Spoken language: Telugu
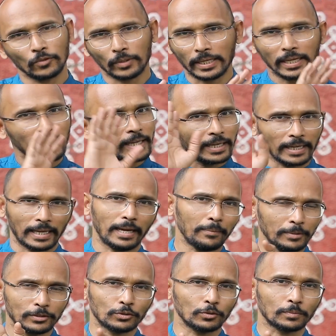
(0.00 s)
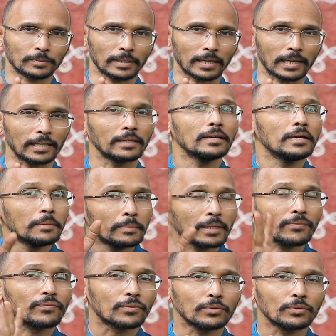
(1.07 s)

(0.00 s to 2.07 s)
ఓకే క్యాబేజ్ సూప్ తాగాలి మరి